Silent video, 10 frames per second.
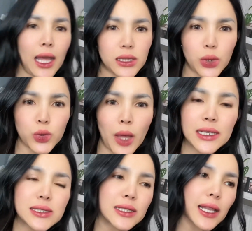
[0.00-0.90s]
terutama
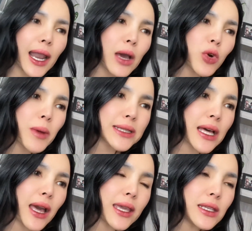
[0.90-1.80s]
jadi setelah rumah
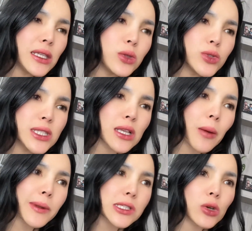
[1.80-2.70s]
tangga ini diuji
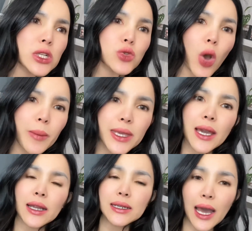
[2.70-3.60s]
sama perselingkuhan suami
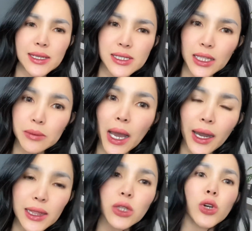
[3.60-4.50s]
yang dahsyat
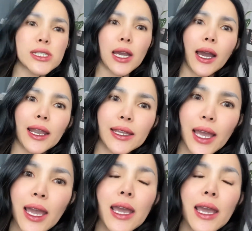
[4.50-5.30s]
banget goncangannya